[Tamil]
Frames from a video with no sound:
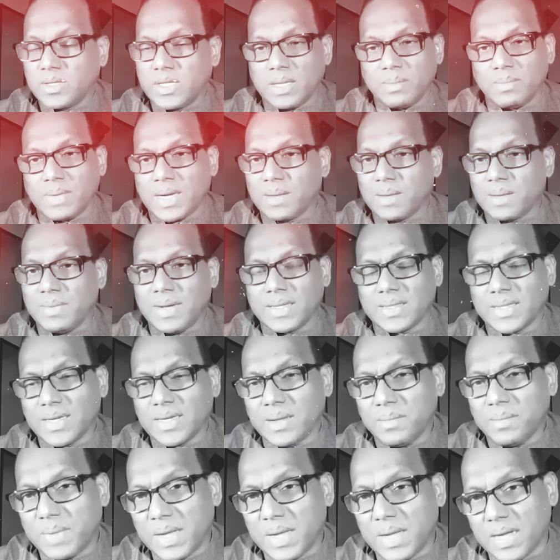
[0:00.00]
தீர்மானமாக
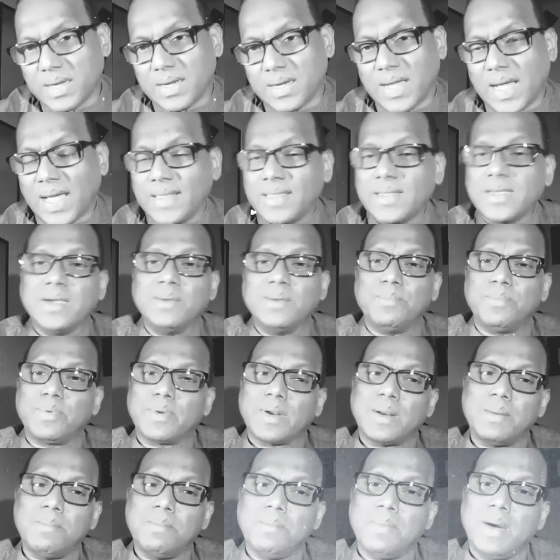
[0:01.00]
தான் நான் பார்க்குறேன் அதுக்கு
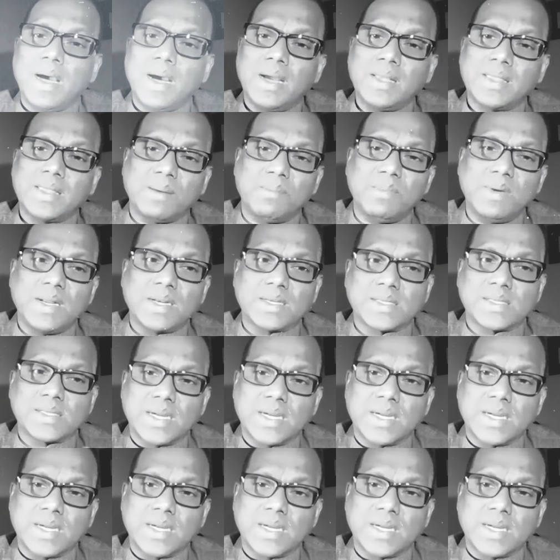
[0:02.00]
புறம்பாக தமிழரசு